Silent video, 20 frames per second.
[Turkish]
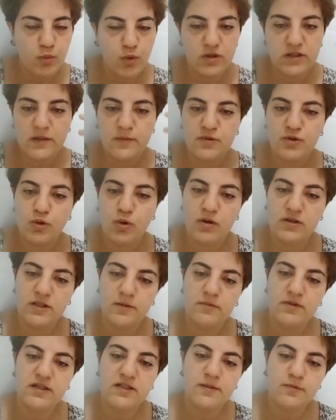bu adamın da o
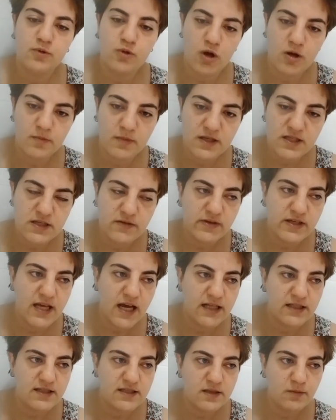adamı rakip görmesi ve
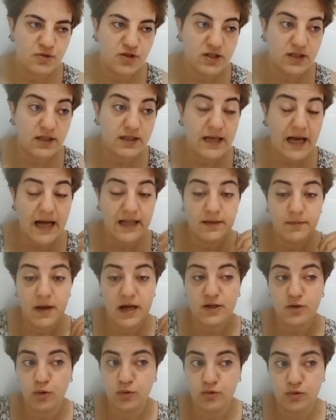kendisini bir şekilde kendi,
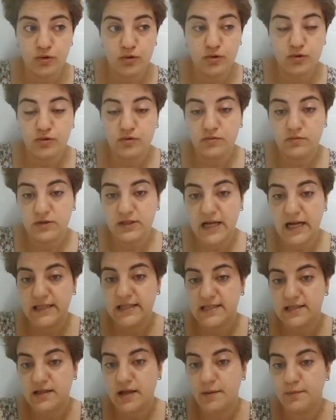belki onu
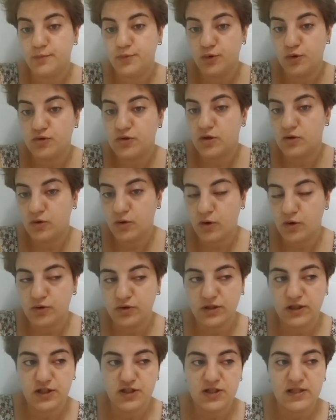kendisinden büyük de
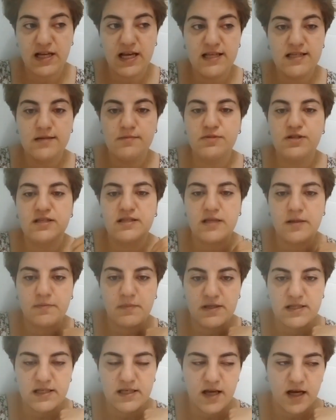gördüğü için ezilmiş
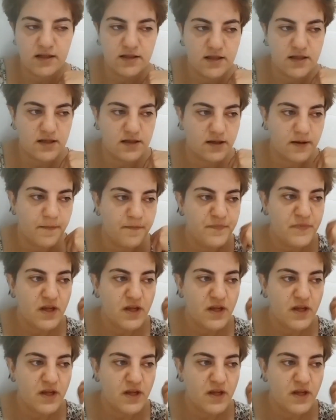hissetmesi kendisini.